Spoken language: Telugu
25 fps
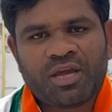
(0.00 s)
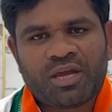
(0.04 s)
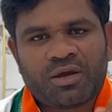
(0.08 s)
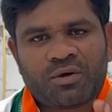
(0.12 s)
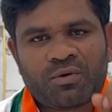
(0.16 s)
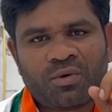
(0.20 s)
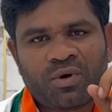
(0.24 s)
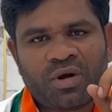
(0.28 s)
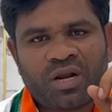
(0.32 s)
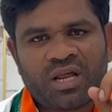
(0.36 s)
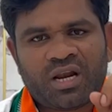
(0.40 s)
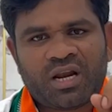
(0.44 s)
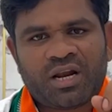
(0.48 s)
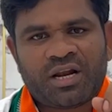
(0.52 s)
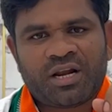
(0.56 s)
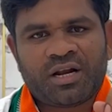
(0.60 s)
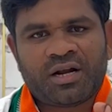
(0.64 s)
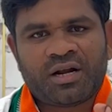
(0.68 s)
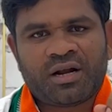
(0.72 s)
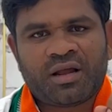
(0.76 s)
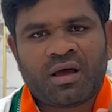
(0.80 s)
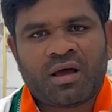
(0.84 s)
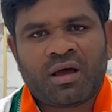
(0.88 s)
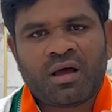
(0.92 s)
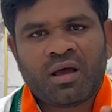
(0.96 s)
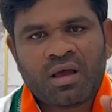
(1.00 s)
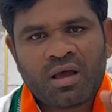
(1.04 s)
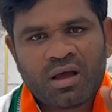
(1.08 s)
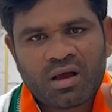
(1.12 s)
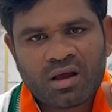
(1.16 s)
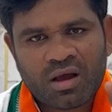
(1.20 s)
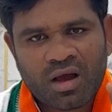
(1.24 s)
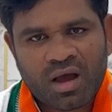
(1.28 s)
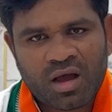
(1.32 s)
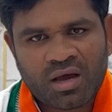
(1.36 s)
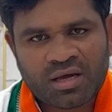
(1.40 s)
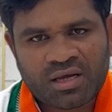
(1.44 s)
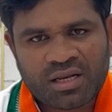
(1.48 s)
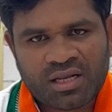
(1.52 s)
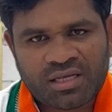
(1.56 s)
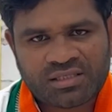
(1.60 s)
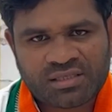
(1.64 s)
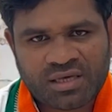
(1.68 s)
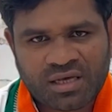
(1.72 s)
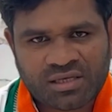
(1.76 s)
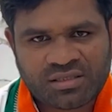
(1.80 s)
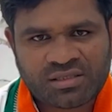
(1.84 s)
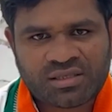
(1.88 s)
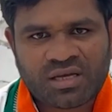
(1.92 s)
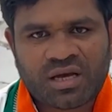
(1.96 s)
మీ గుండెల నిండా కాంగ్రెస్
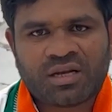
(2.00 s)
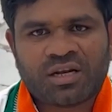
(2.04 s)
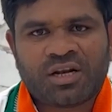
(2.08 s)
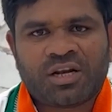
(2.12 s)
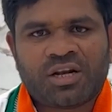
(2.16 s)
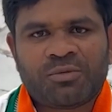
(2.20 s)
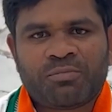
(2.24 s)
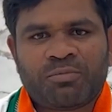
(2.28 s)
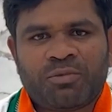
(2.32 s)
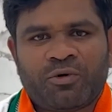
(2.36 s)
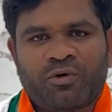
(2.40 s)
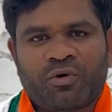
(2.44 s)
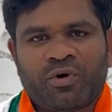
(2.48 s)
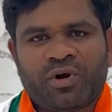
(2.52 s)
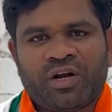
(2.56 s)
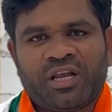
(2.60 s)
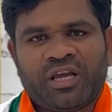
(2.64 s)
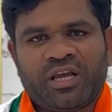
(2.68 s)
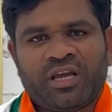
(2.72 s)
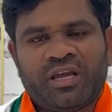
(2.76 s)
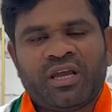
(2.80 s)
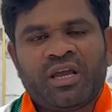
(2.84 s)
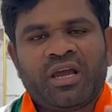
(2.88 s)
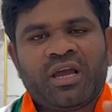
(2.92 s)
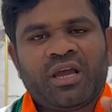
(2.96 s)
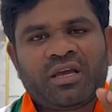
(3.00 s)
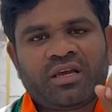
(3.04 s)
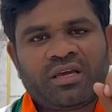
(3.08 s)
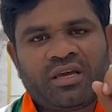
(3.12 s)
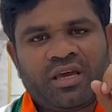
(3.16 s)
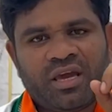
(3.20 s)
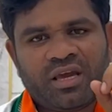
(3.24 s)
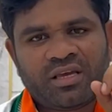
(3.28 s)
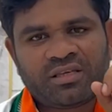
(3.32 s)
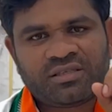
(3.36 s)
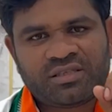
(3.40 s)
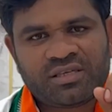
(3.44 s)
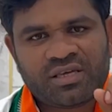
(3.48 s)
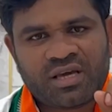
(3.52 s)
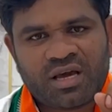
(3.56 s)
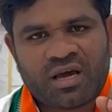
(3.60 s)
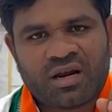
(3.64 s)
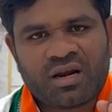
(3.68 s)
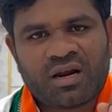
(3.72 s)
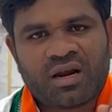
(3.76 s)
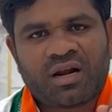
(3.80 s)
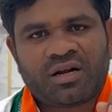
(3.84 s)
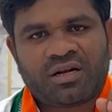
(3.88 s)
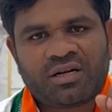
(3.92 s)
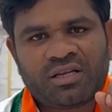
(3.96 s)
హస్తాన్ని నింపుకోండి
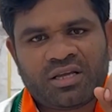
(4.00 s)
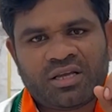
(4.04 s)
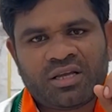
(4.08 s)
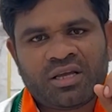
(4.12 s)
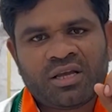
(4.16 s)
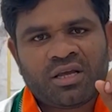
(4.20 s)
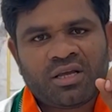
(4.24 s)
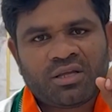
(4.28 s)
కేసీఆర్ లాంటి